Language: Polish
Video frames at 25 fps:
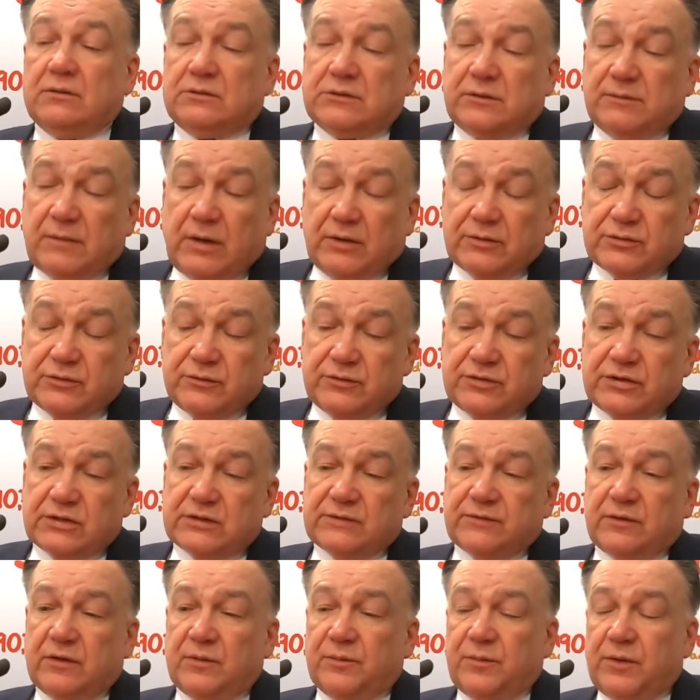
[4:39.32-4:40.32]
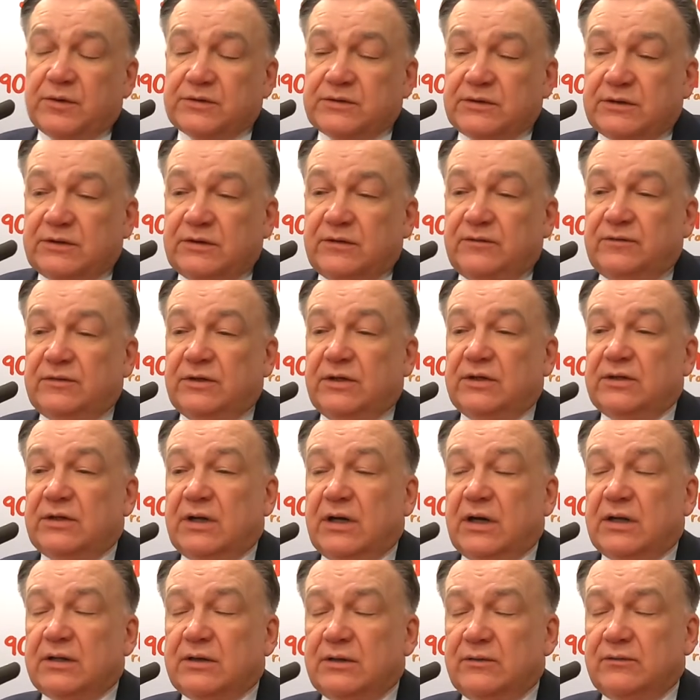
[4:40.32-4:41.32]
co ma oczywiście swoje pozytywne i
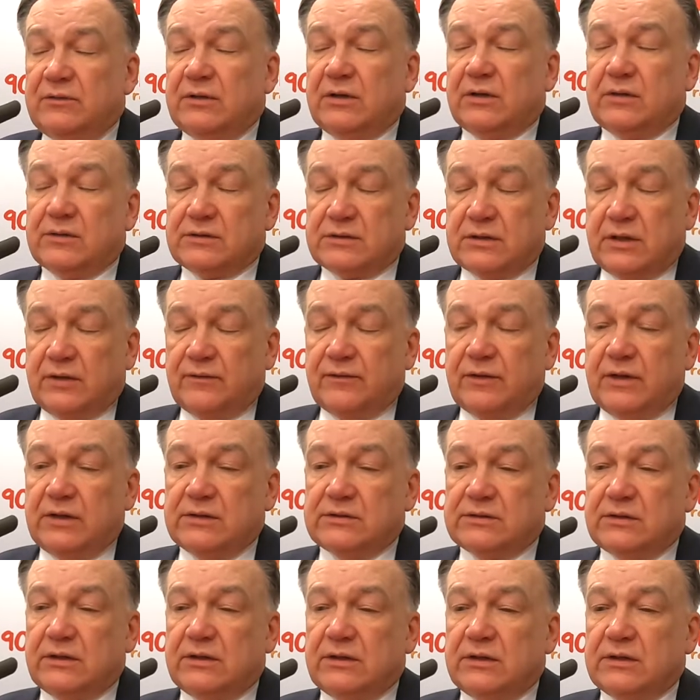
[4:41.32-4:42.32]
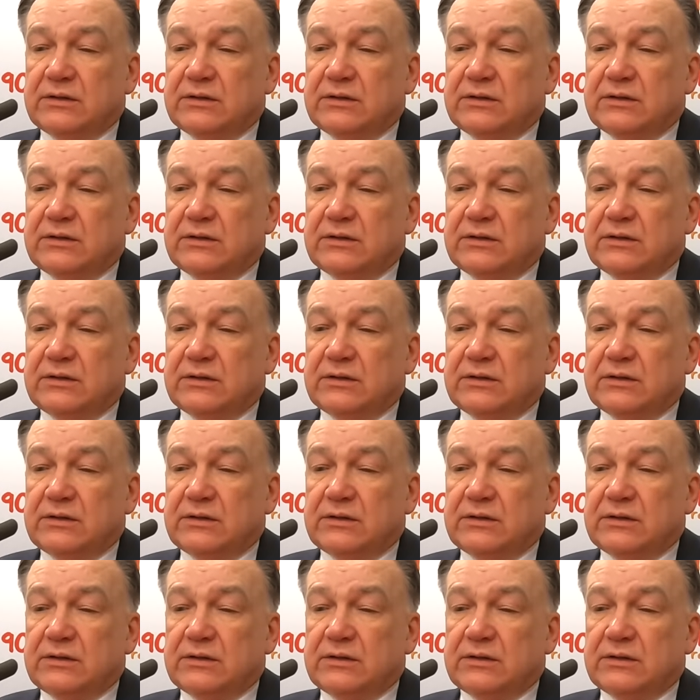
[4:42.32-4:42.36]
negatywne konsekwencje,